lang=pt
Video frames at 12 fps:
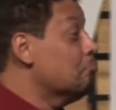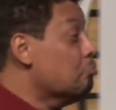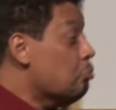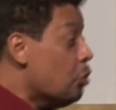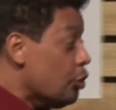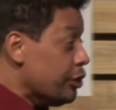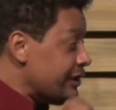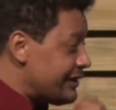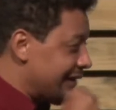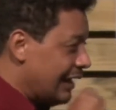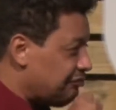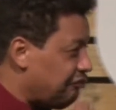
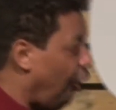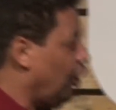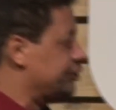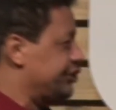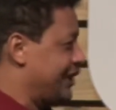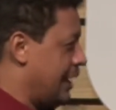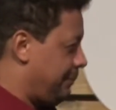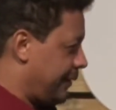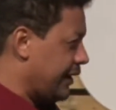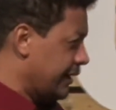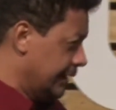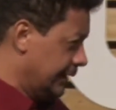muita vodka
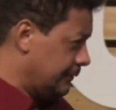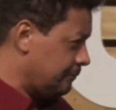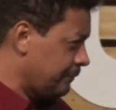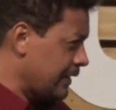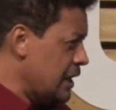para ele.